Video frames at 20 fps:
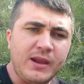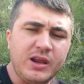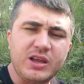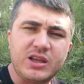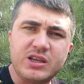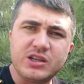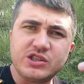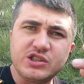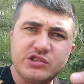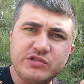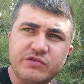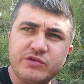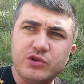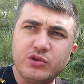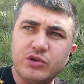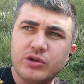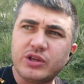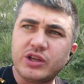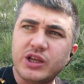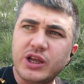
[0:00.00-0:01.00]
İkinci
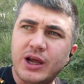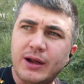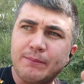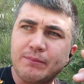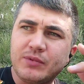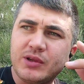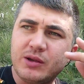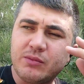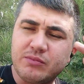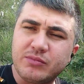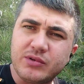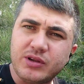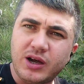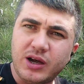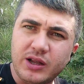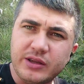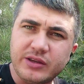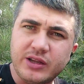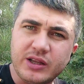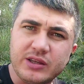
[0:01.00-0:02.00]
videoda yaptım.
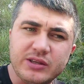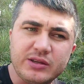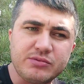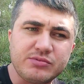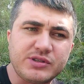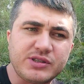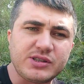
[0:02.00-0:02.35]
Anlattım